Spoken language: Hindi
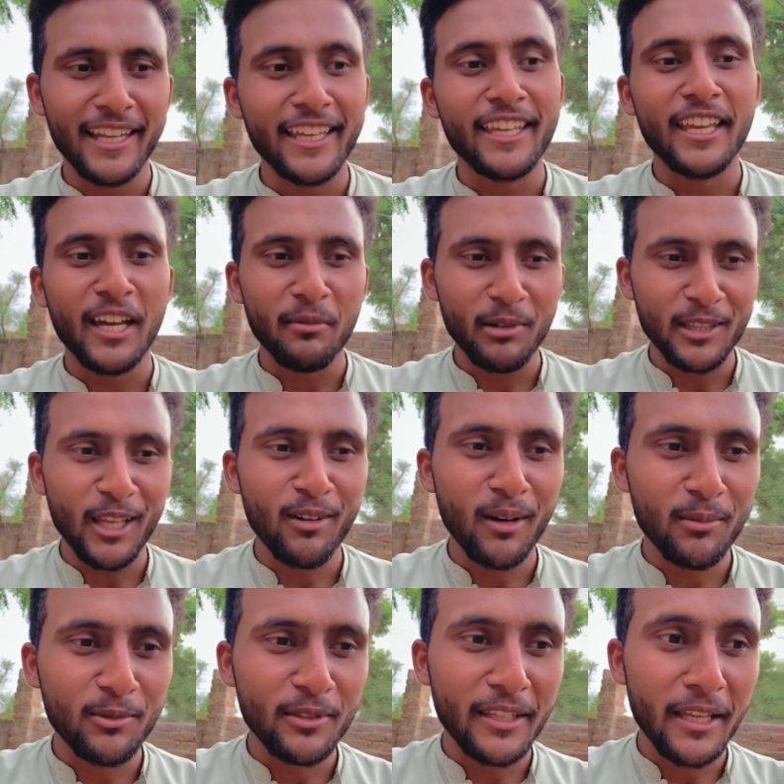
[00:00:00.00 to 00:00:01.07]
ले क्या बताऊं अब
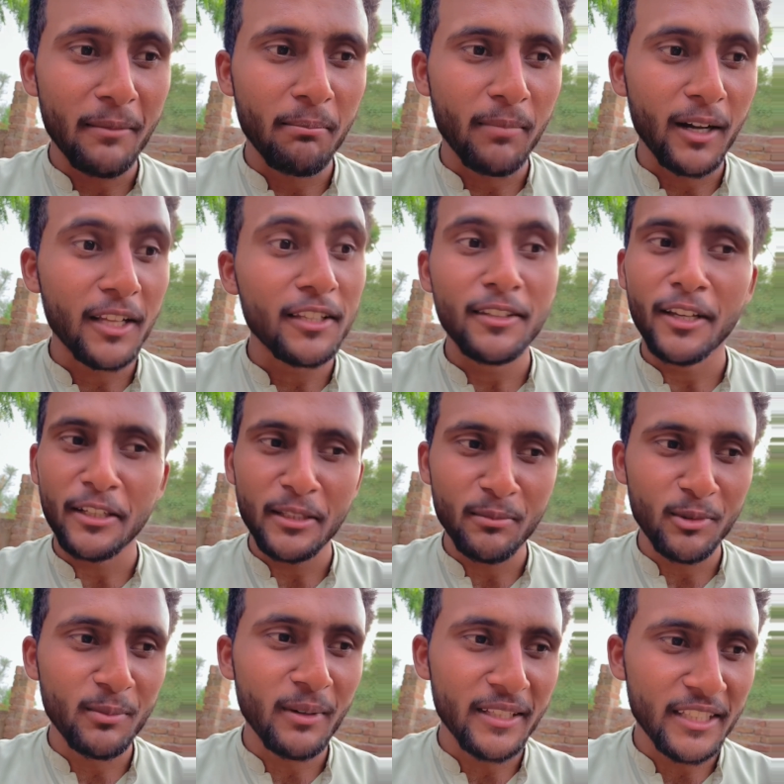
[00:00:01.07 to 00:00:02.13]
तुझे पाँच हजार से
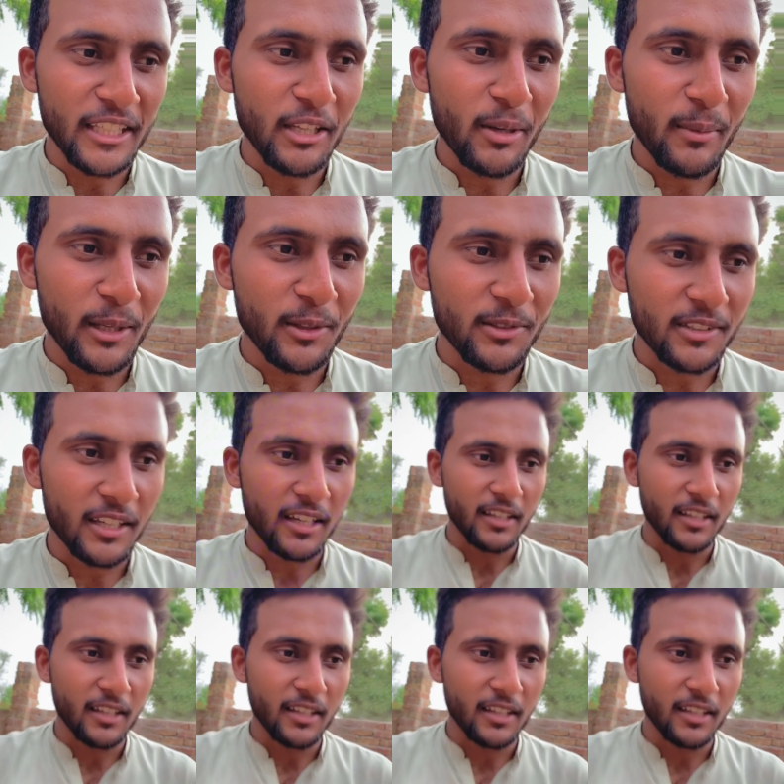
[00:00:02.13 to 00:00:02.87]
मुंह बंद किया है मैंने उसका